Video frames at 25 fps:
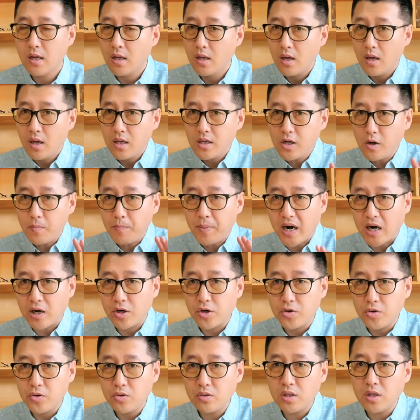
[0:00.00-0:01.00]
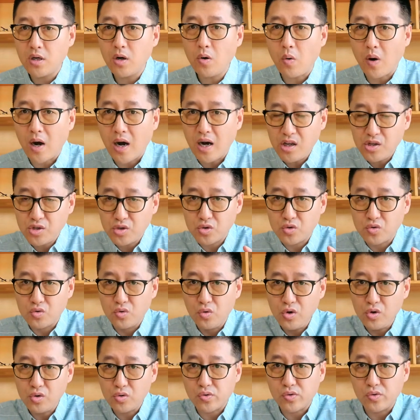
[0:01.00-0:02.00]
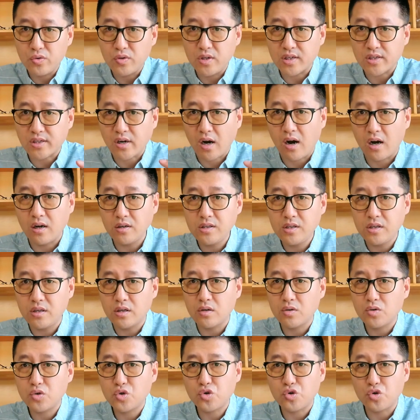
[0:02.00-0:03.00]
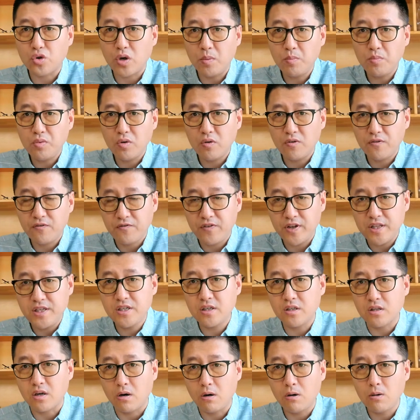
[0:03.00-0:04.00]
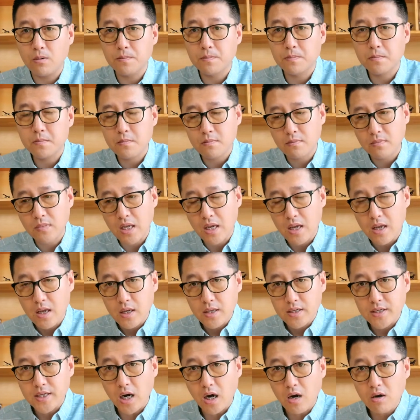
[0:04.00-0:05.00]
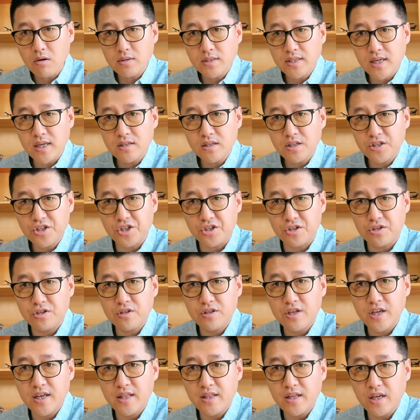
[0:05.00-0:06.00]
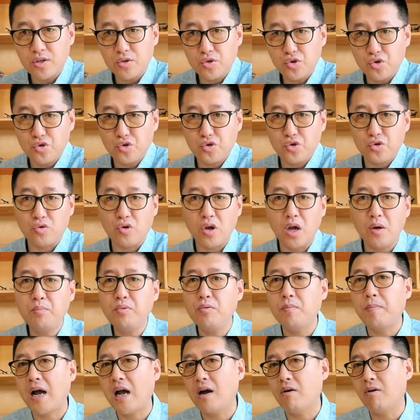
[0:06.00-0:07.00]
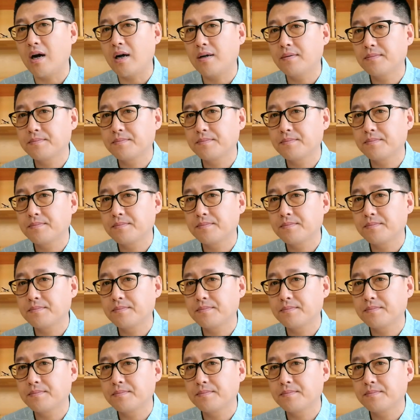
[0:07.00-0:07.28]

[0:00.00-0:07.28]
要把刘德华所有所有的场景全部分镜头，然后在这几十天内全部拍完。